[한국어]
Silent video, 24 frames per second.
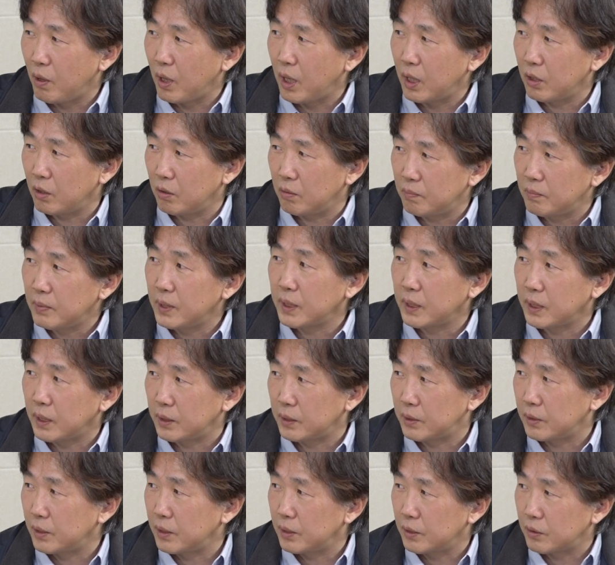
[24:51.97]
화가 너무 많이 나
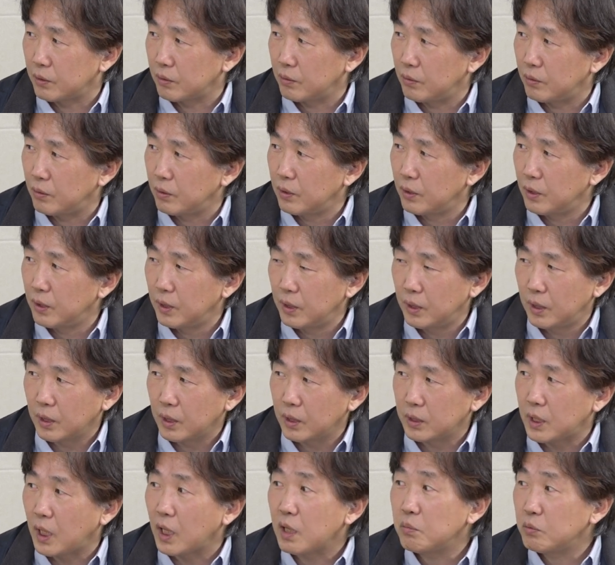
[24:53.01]
있어가지고
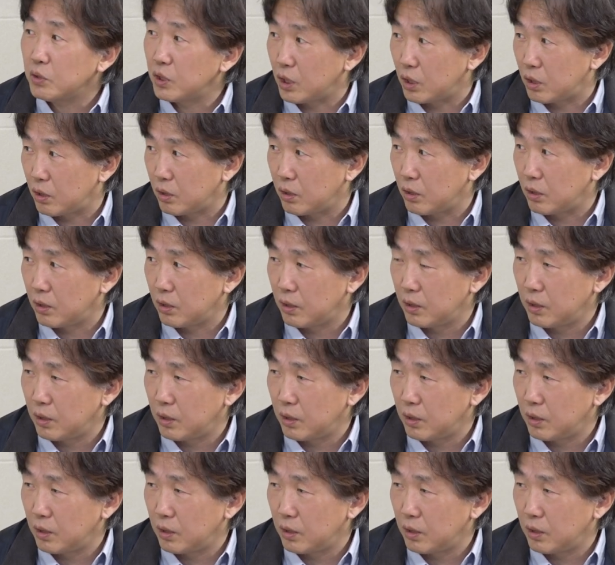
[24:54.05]
자기 문제죠.